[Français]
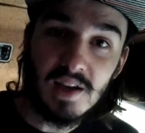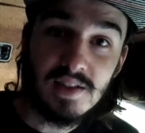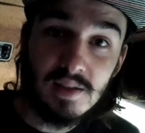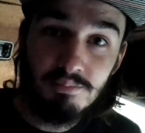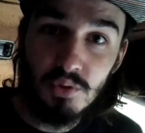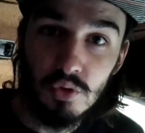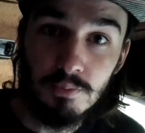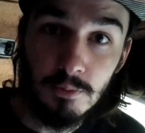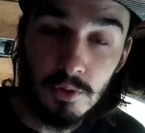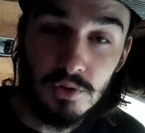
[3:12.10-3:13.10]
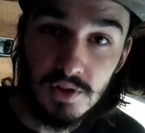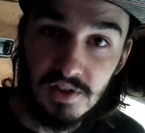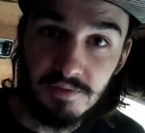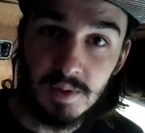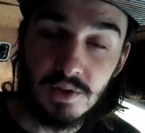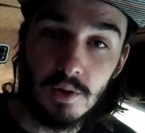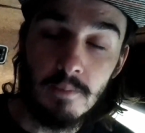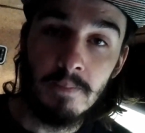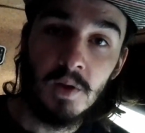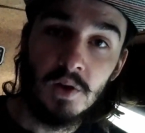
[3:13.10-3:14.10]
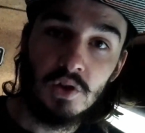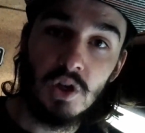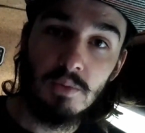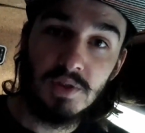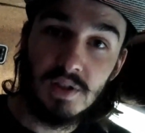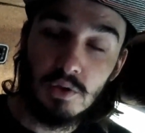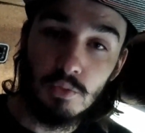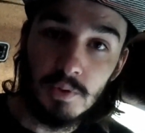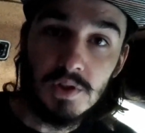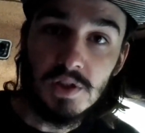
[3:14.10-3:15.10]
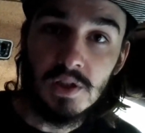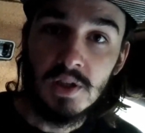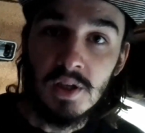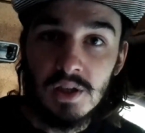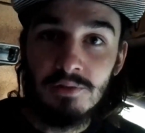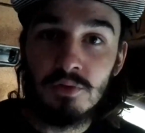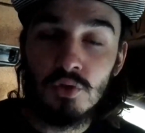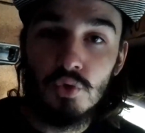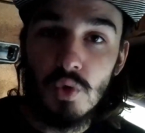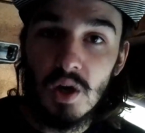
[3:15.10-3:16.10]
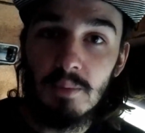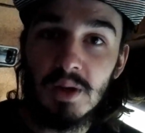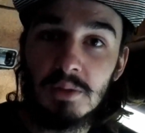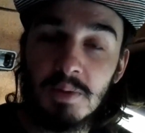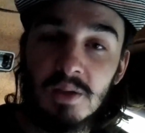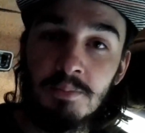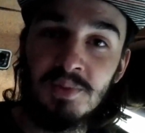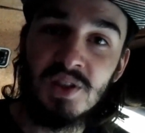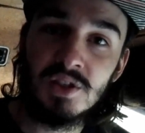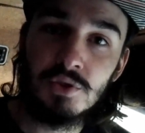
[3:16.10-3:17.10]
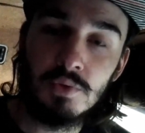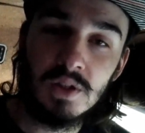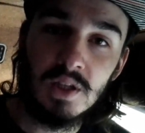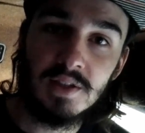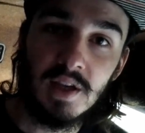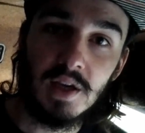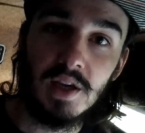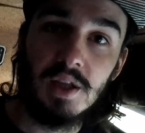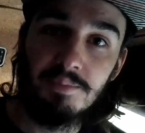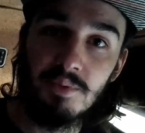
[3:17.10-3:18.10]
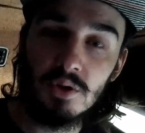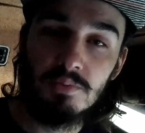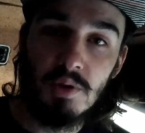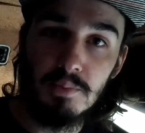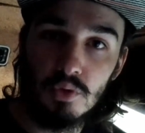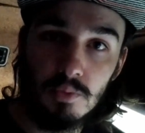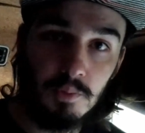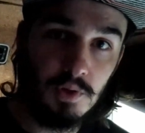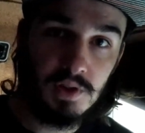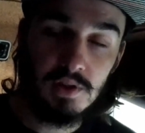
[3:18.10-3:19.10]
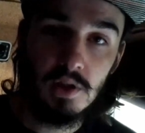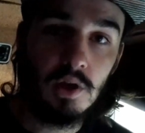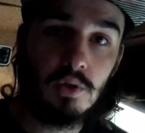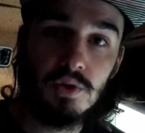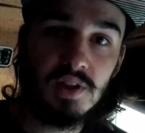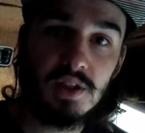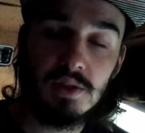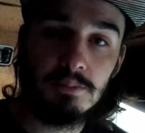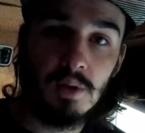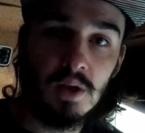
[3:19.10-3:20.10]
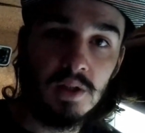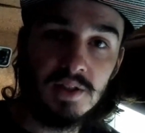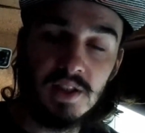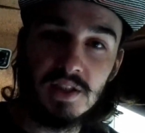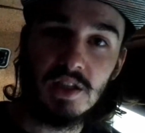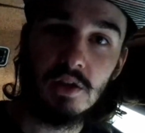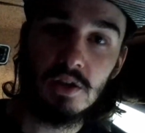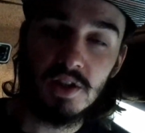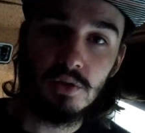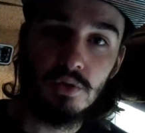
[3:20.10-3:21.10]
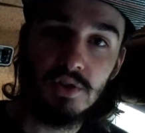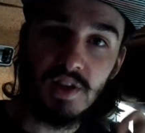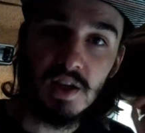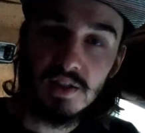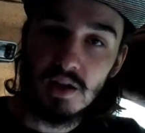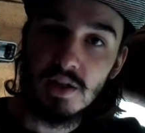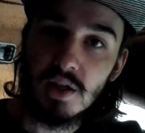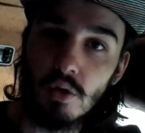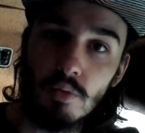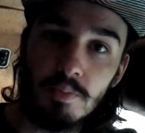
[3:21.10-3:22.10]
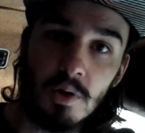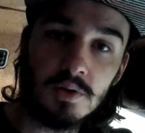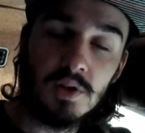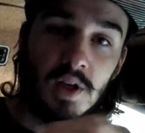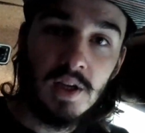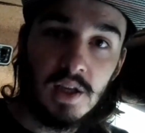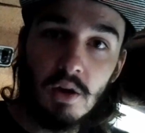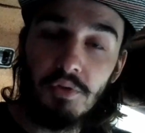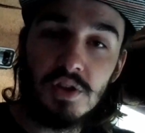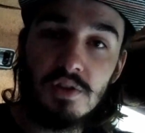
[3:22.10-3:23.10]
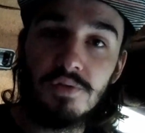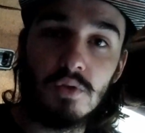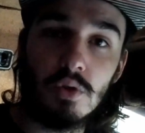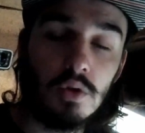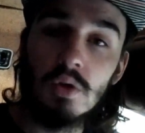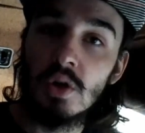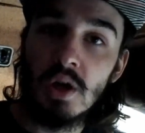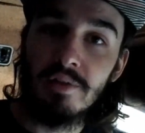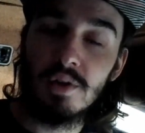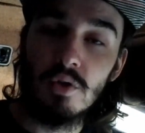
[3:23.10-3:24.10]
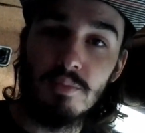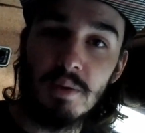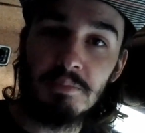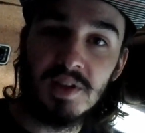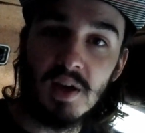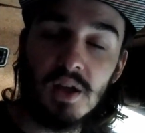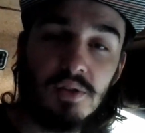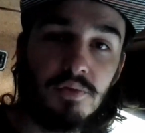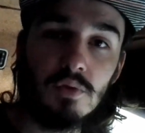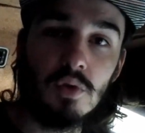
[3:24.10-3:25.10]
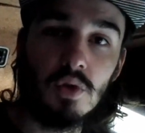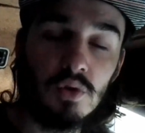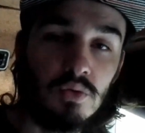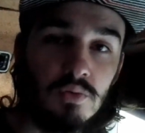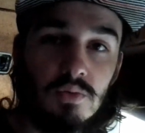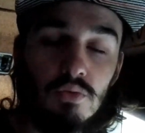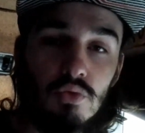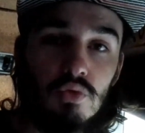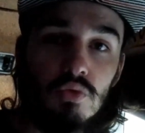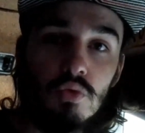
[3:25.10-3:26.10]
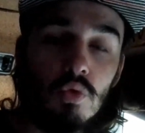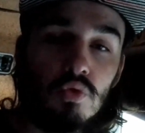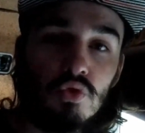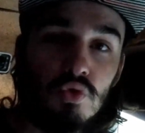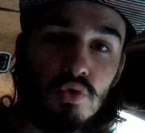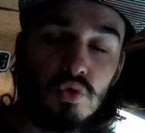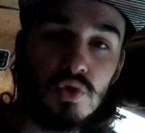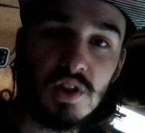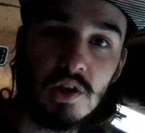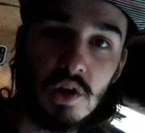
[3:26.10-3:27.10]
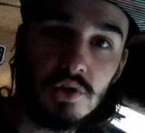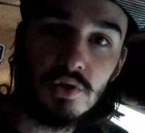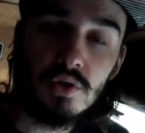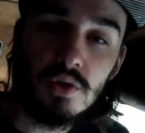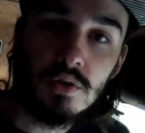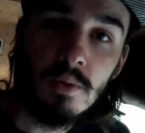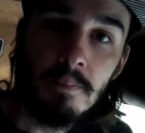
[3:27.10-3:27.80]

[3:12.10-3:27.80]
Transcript: c'est beaucoup plus productif parce que comme c'est tout petit, ils font tout à la main, ils prennent bien soin de la terre et ils plantent, mais beaucoup plus. C'est-à-dire que dès qu'ils dès qu'ils récoltent un truc, tac, derrière ils replantent. Et en fait, ils font, euh, avec le même terrain, ils font 11 euh, ou 12 récoltes euh,